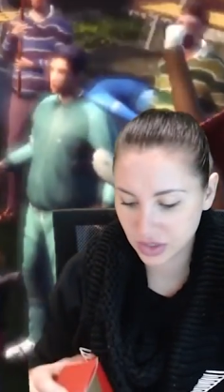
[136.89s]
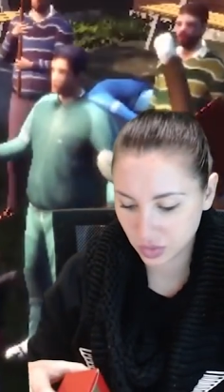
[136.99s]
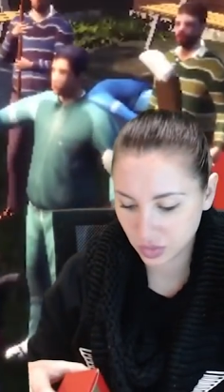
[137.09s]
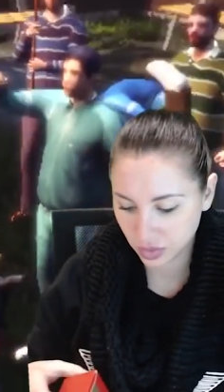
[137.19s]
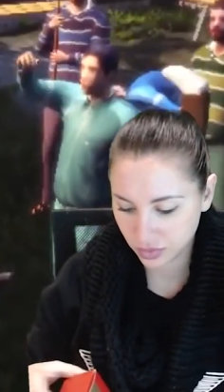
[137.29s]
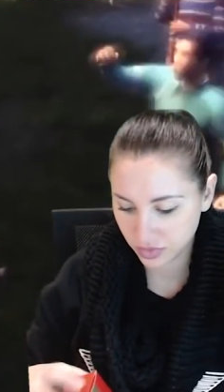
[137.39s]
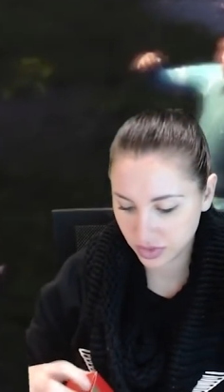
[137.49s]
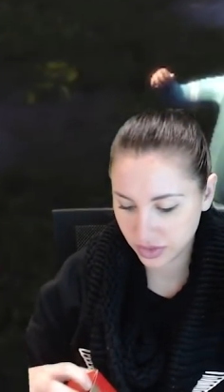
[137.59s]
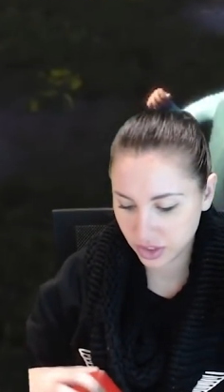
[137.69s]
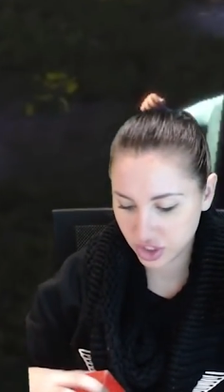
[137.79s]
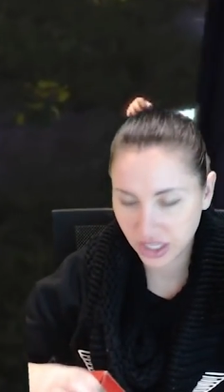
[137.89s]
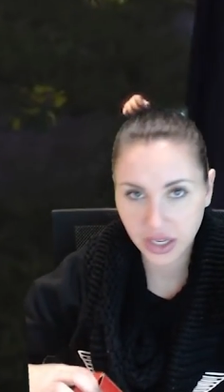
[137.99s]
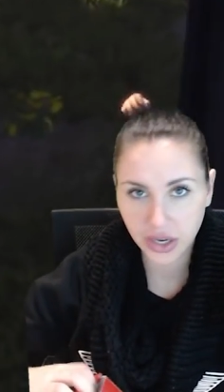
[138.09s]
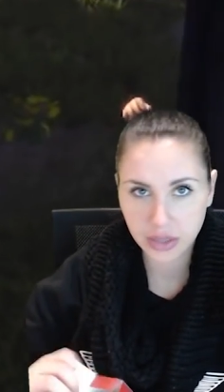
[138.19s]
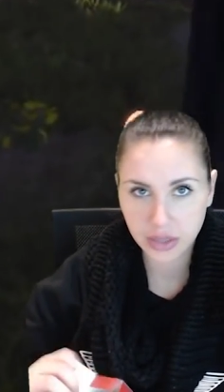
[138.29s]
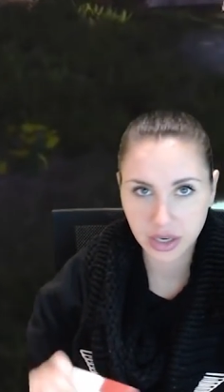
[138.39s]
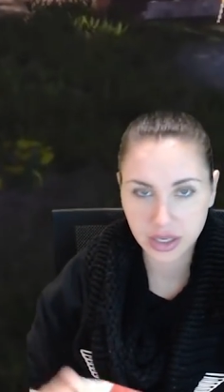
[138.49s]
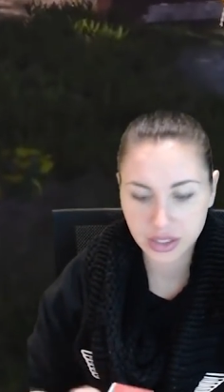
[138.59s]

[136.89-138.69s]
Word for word: mal so. Ich schenke lieber,